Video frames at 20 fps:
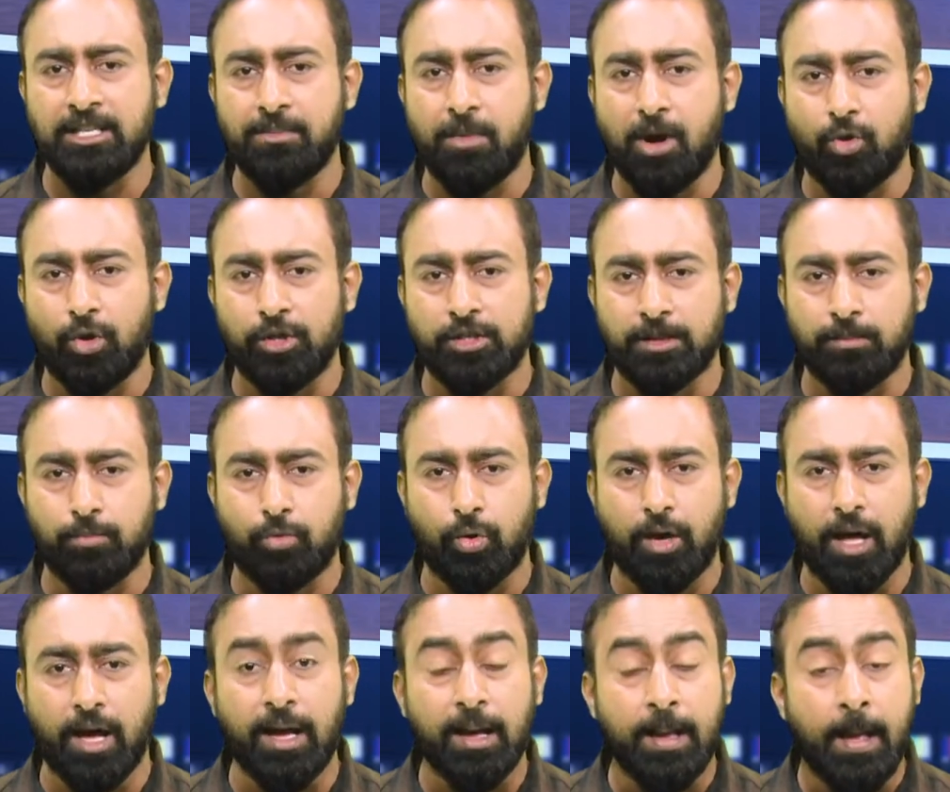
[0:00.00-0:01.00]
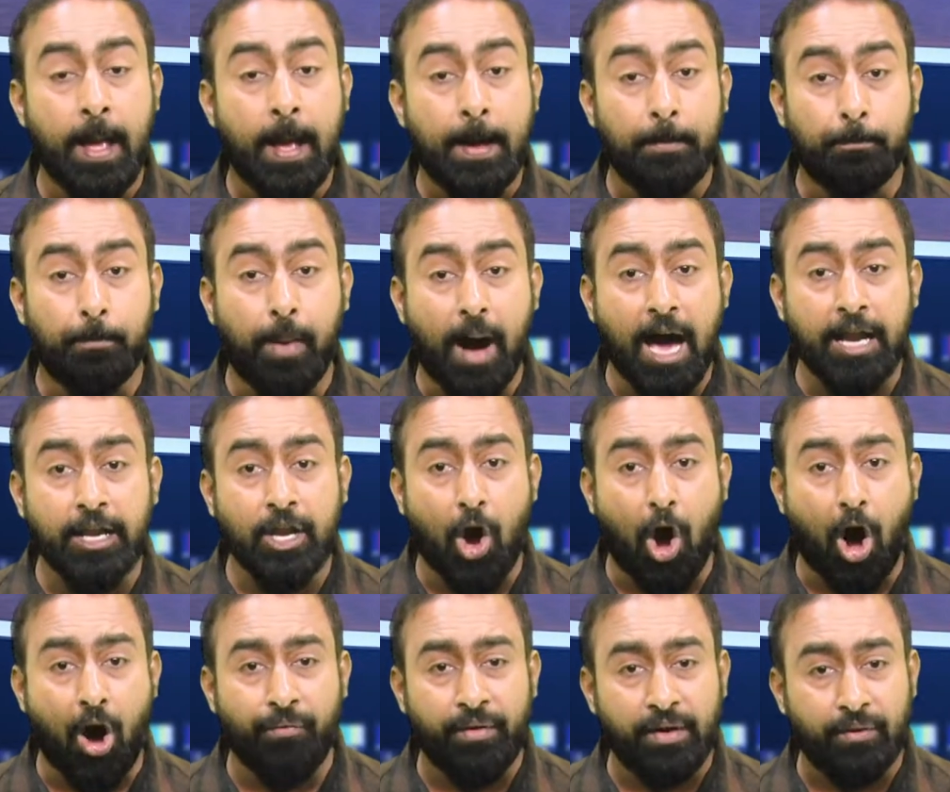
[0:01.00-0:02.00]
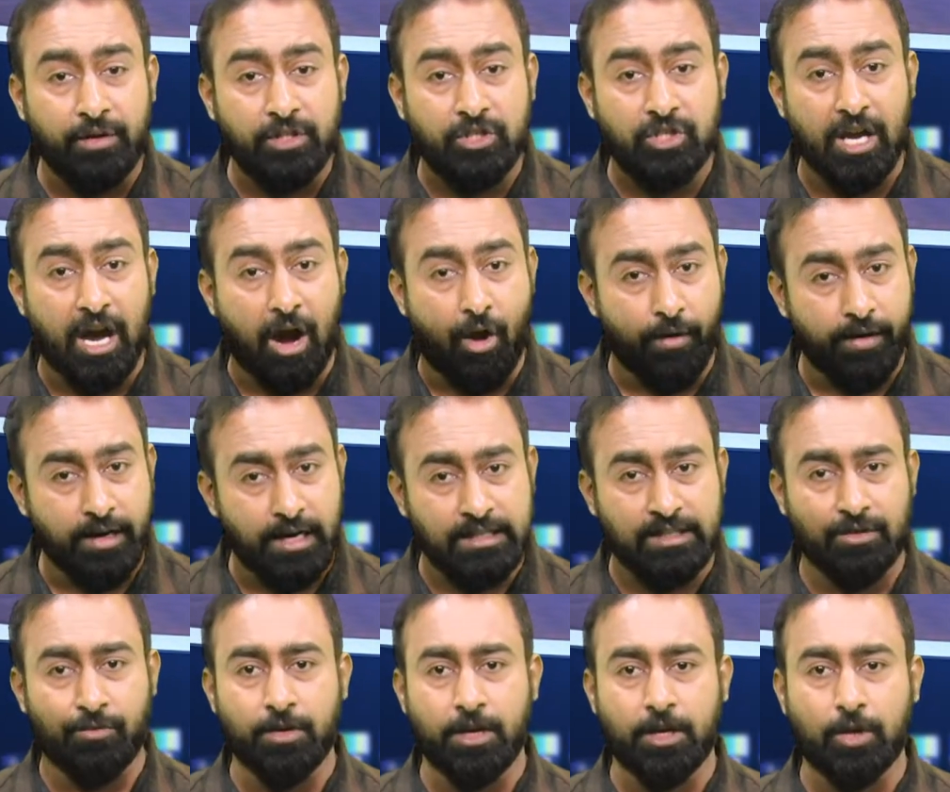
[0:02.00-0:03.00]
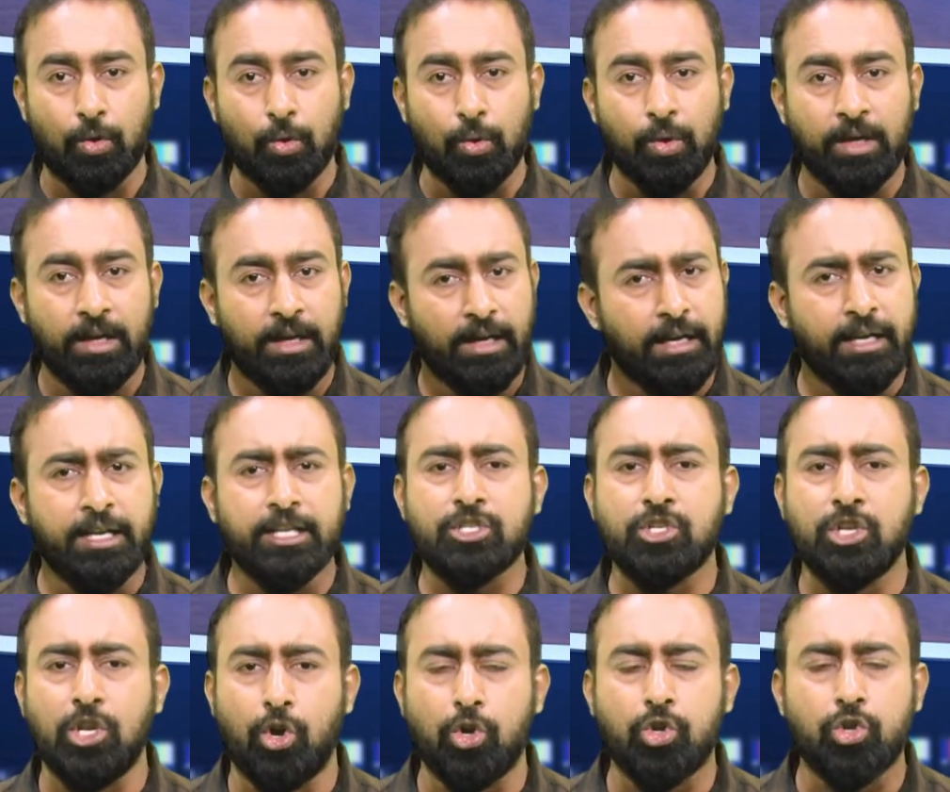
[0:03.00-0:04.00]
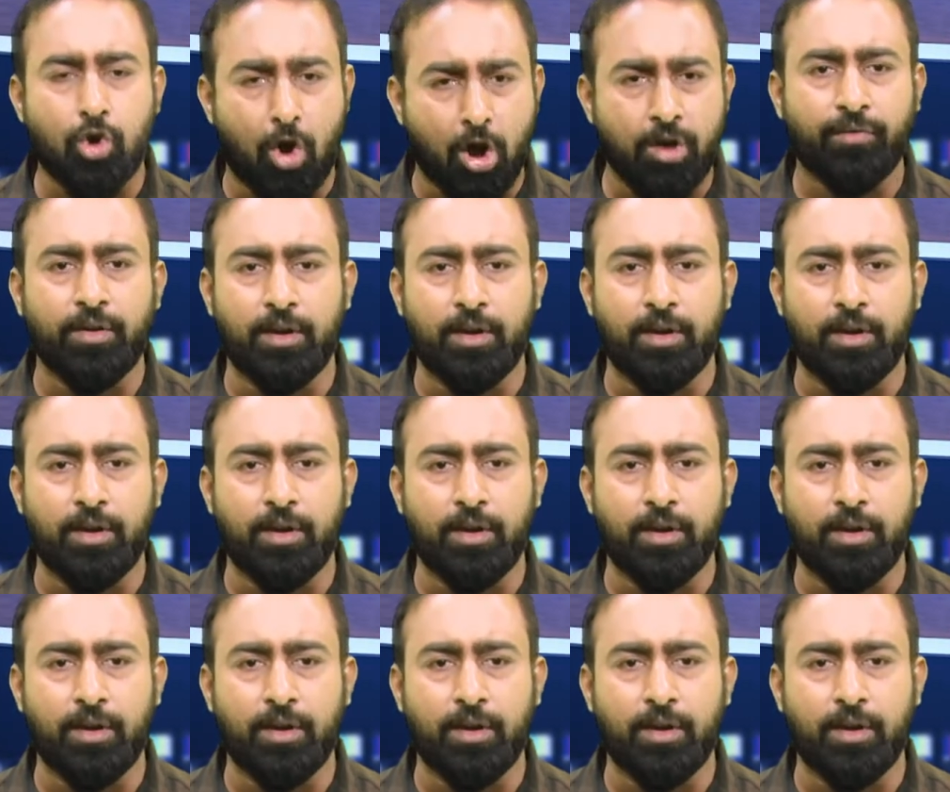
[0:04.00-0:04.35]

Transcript: సినిమా కోసం కూడా భారీ ఆఫర్ వచ్చే అవకాశం ఉన్నట్లు ఇండస్ట్రీలో టాక్